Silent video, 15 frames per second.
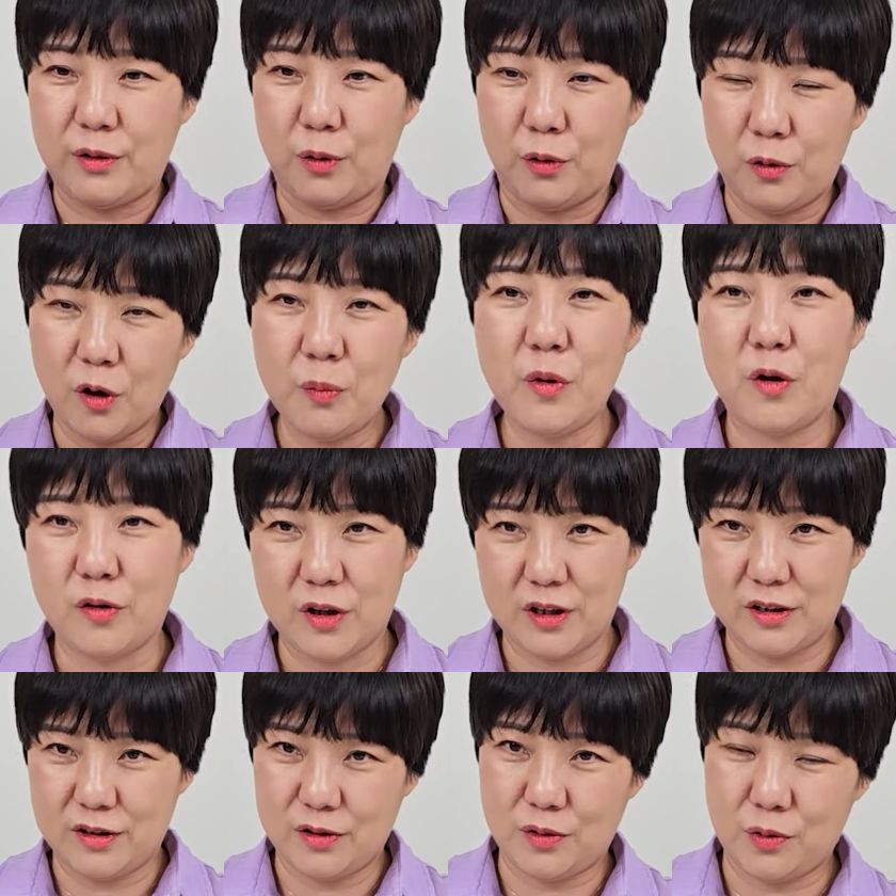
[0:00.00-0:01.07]
여러 명이
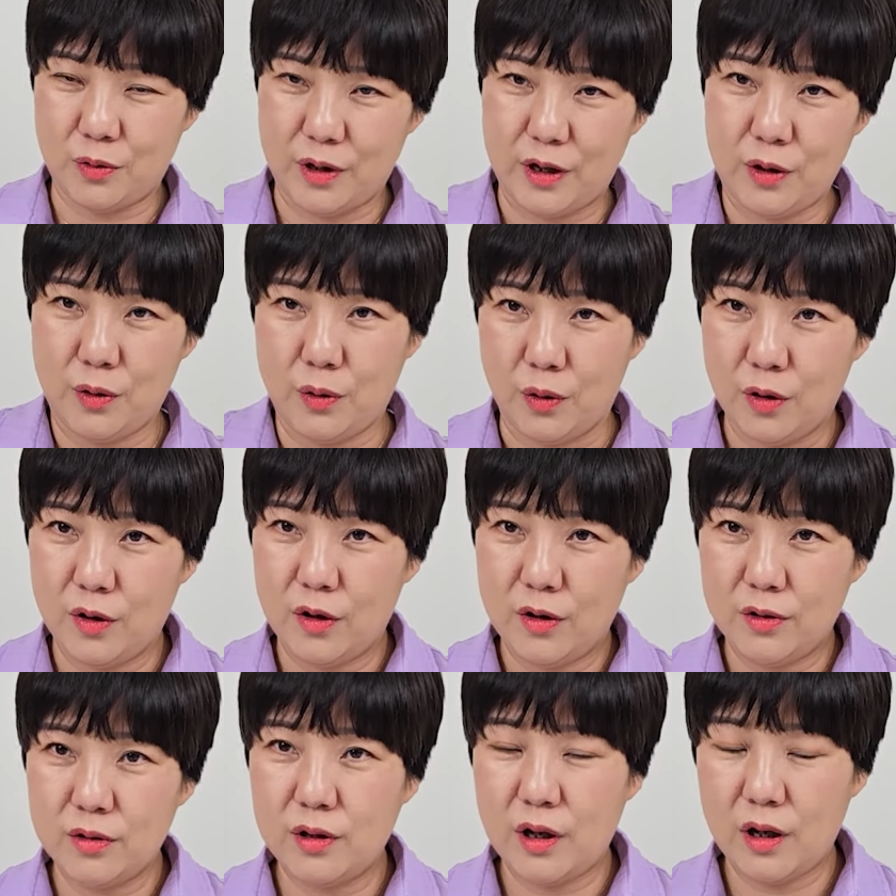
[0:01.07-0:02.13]
있는 거예요.
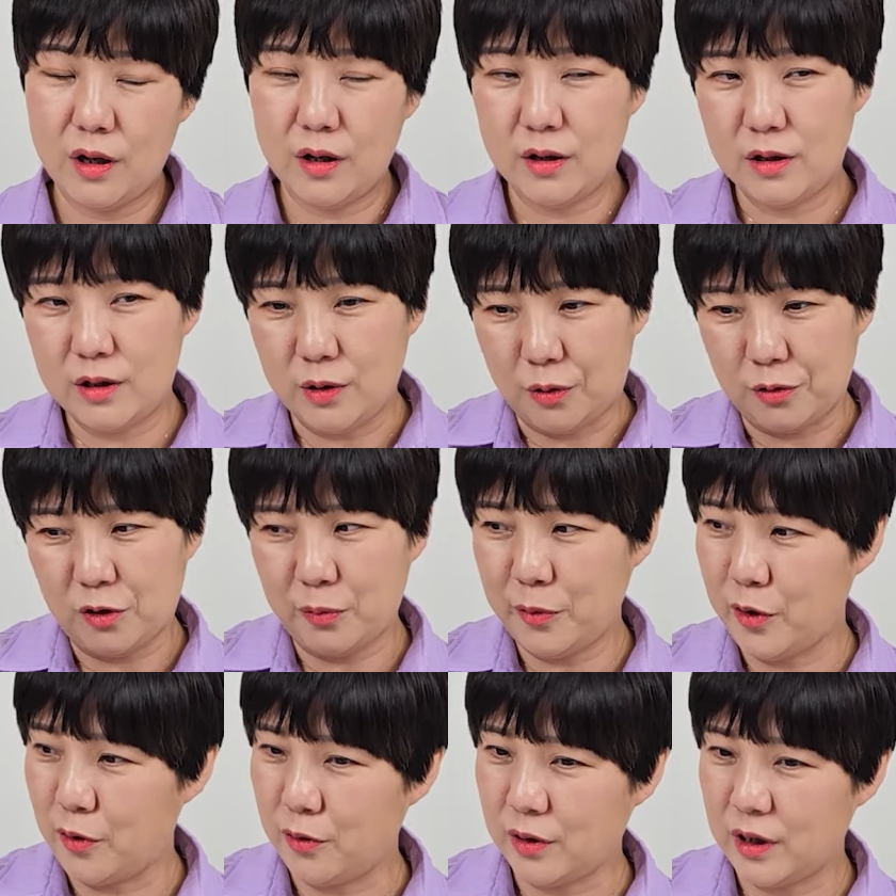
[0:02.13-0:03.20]
근데 이 여러
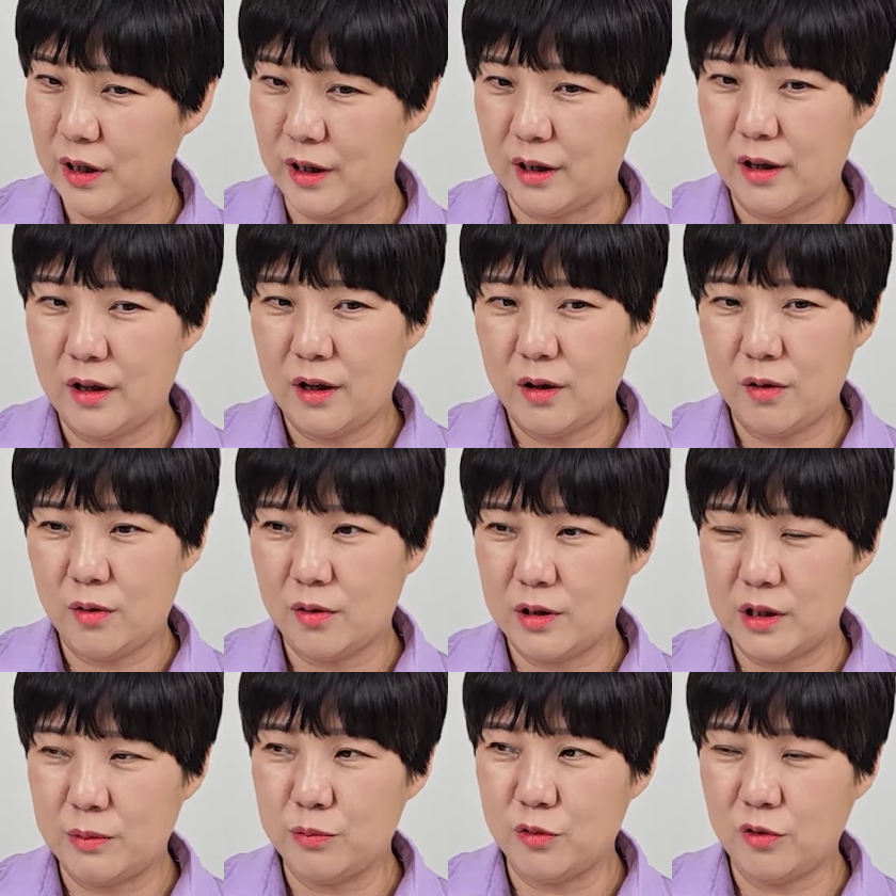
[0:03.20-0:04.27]
명이 어,
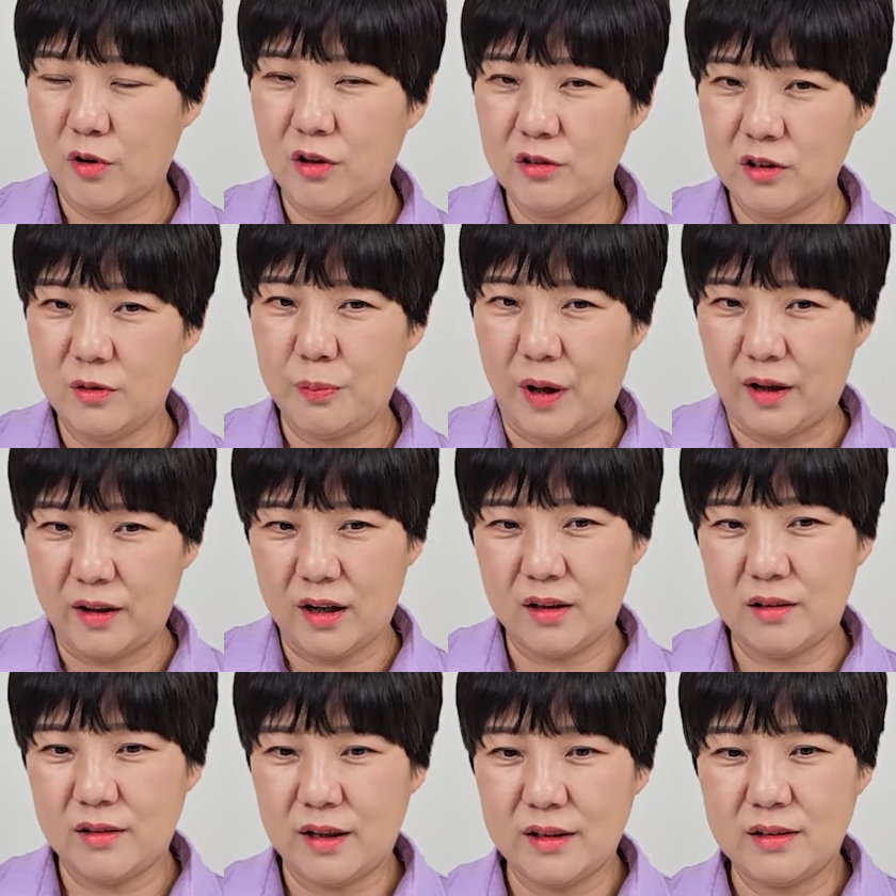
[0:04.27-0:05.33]
이 물건을
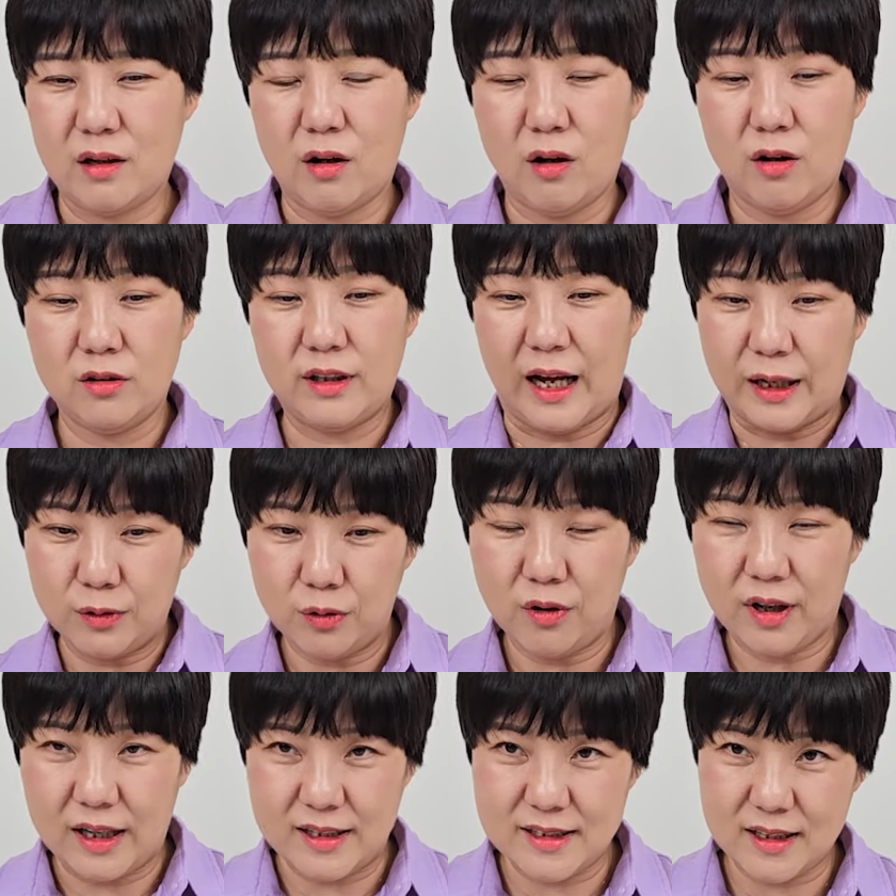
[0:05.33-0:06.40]
매각을 해서 나누어
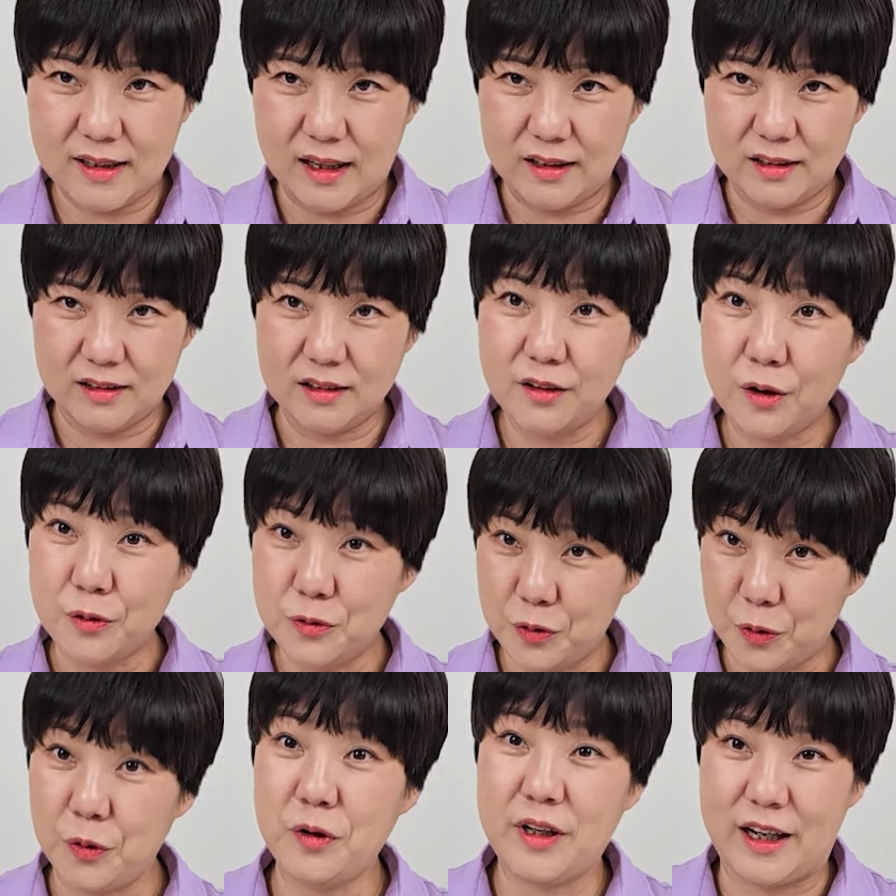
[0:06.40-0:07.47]
갖자라는 의견
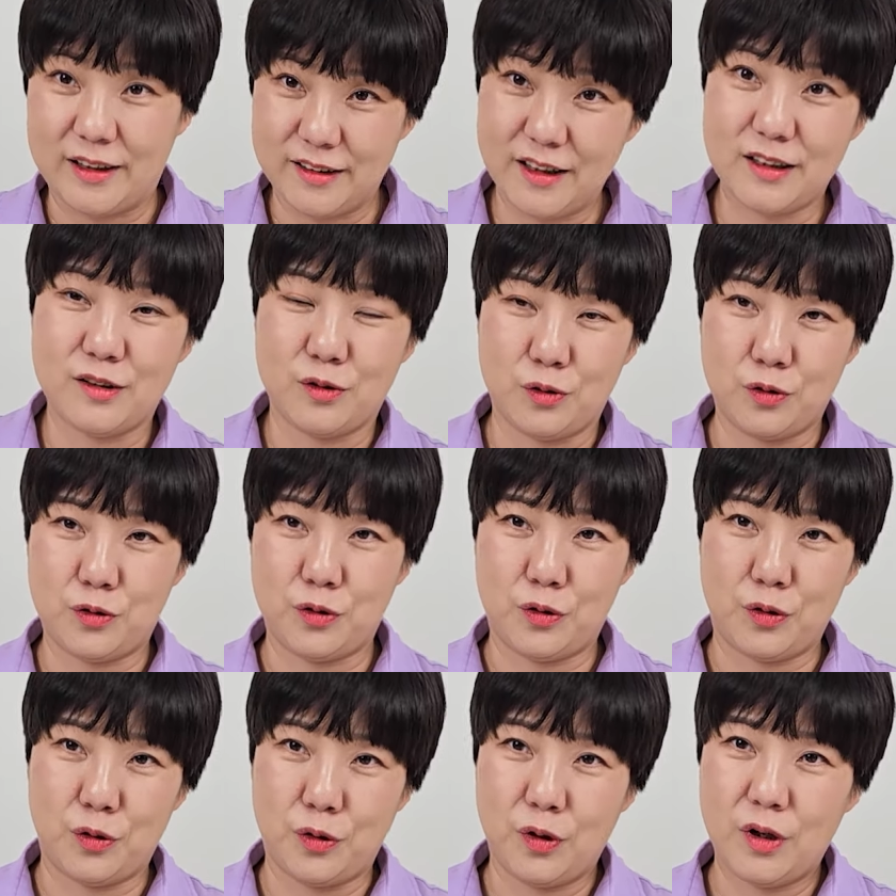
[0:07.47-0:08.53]
조율이 안 되는
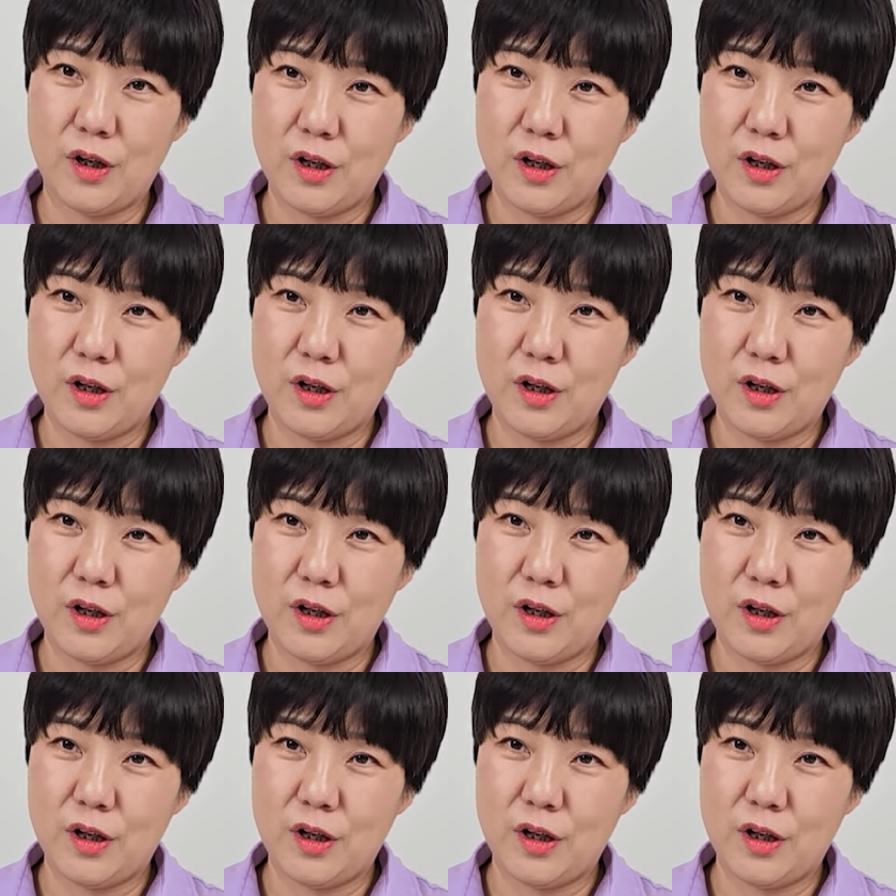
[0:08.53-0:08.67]
거죠.